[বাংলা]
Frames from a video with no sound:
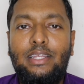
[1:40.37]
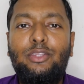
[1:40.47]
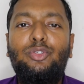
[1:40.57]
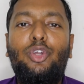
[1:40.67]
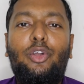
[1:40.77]

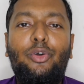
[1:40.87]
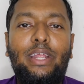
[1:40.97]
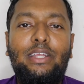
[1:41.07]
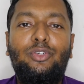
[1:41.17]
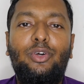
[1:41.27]
কিন্তু যখন
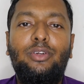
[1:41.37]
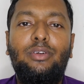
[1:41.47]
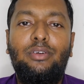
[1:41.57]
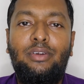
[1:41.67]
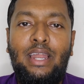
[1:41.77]
একজন
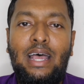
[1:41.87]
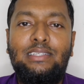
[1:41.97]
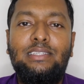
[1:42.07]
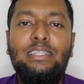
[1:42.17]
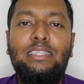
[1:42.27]

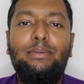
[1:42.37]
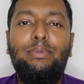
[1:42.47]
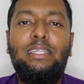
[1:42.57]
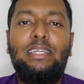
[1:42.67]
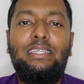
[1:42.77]

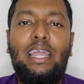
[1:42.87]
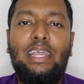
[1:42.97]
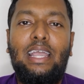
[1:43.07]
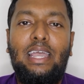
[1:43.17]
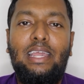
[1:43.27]
রাজনীতিবিদের
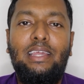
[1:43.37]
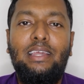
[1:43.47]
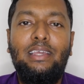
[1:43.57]
জায়গায়